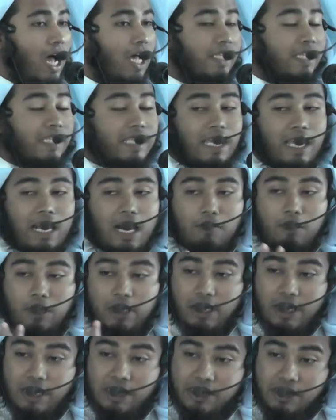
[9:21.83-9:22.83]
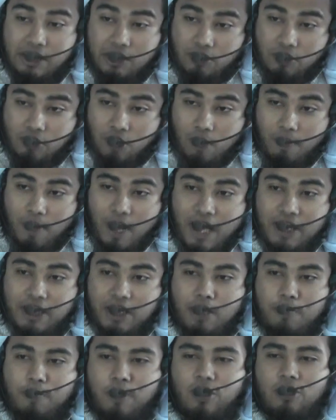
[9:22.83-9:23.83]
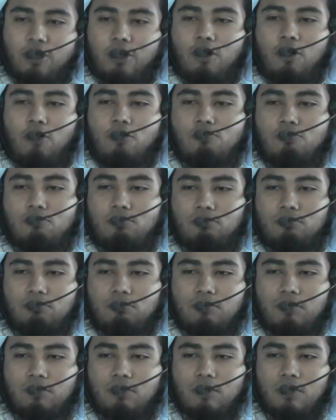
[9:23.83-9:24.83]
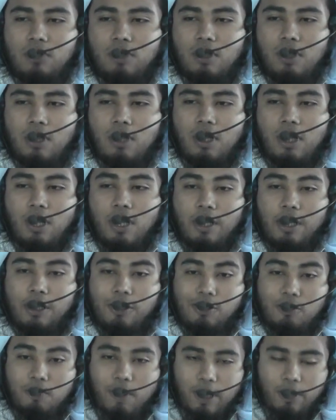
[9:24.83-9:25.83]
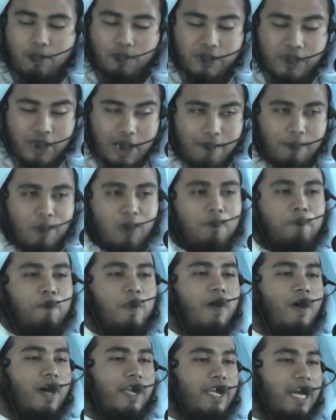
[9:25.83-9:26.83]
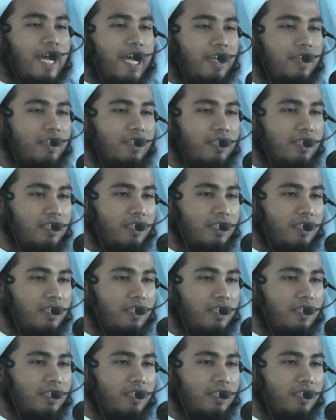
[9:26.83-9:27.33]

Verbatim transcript: আজকের আমাদের সমাজের ভিতরেও কিছু মানুষ এমন পাওয়া যায়